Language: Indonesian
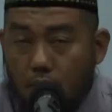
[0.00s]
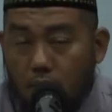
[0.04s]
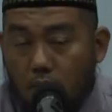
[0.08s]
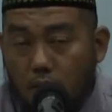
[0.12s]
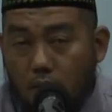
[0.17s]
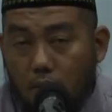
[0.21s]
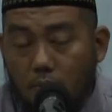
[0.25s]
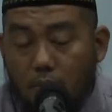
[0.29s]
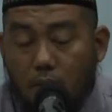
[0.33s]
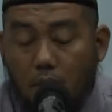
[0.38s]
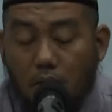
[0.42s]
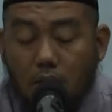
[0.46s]

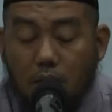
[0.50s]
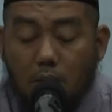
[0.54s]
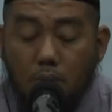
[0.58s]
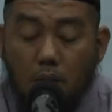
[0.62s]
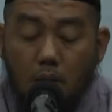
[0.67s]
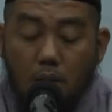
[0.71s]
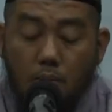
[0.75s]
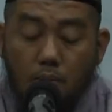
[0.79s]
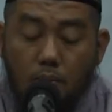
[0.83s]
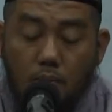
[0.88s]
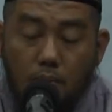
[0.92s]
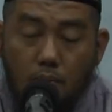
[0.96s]

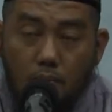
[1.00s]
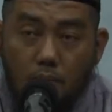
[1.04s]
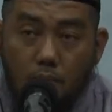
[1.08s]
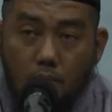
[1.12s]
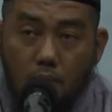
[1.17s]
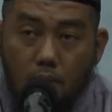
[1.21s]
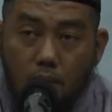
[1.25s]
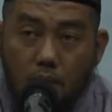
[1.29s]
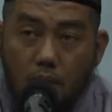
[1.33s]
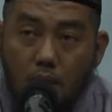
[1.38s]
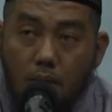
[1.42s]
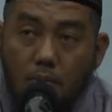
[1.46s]
Semaksimal
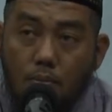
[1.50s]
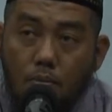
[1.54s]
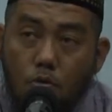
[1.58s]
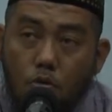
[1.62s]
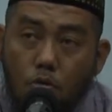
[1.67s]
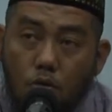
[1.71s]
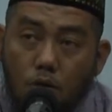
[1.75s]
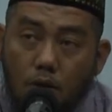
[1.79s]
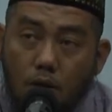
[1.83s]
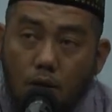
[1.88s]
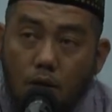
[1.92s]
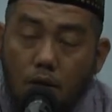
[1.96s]
yang
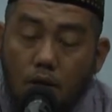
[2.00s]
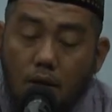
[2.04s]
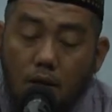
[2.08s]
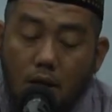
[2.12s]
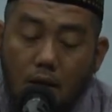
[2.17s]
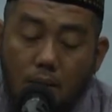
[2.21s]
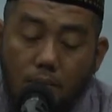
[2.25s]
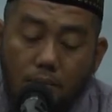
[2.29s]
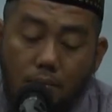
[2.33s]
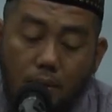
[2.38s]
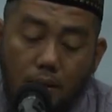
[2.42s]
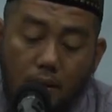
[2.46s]
mungkin
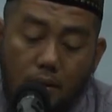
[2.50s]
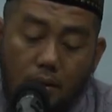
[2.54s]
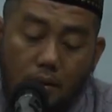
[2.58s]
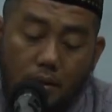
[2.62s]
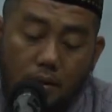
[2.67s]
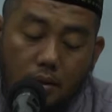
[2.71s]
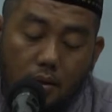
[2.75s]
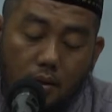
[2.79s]
dapat